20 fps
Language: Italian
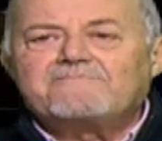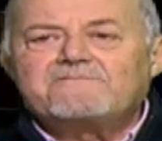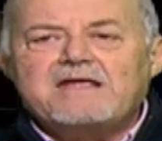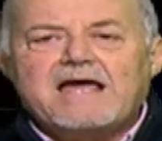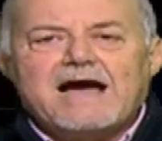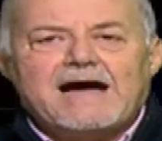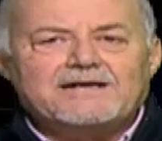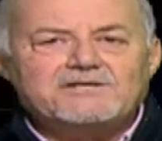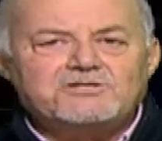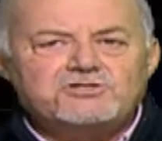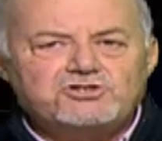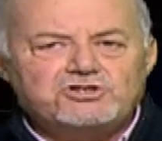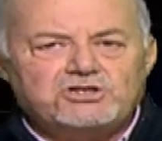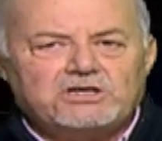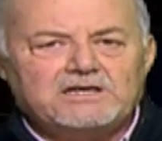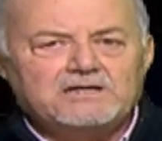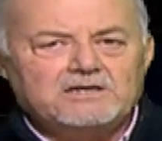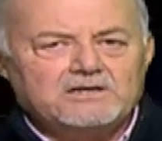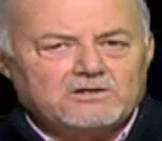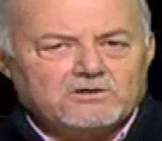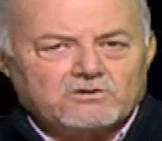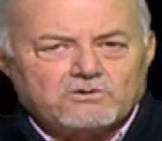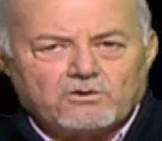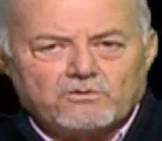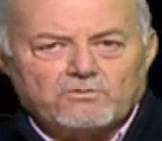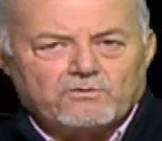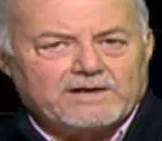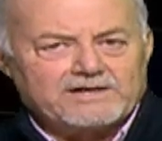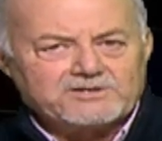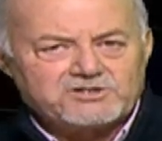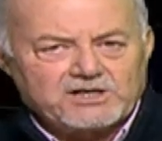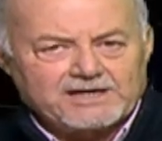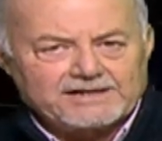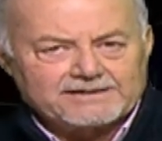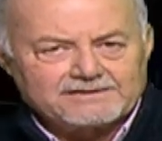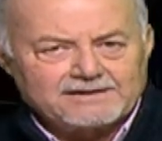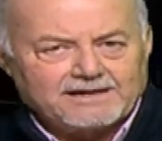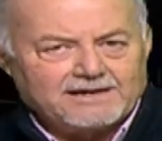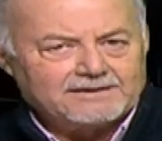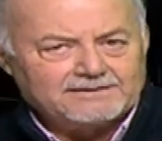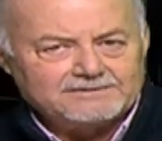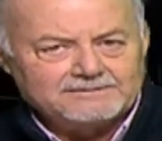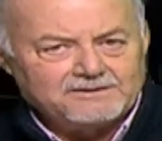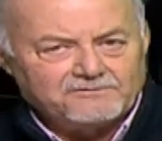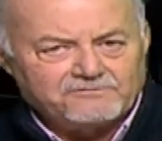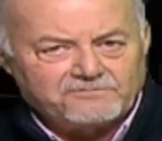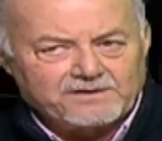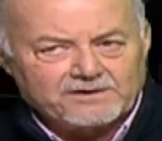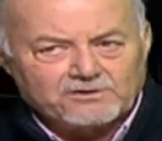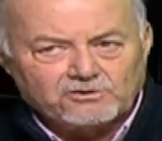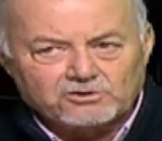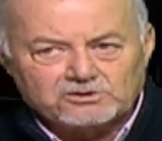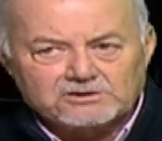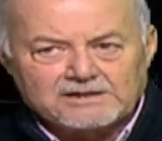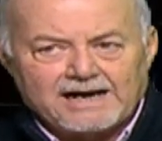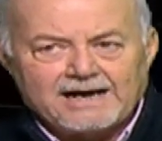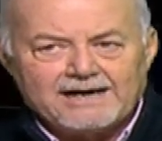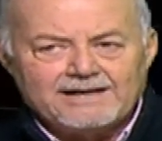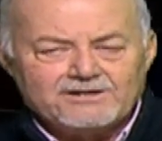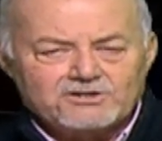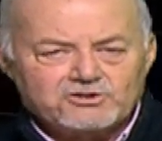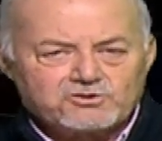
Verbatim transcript: viaggi con una certa difficoltà,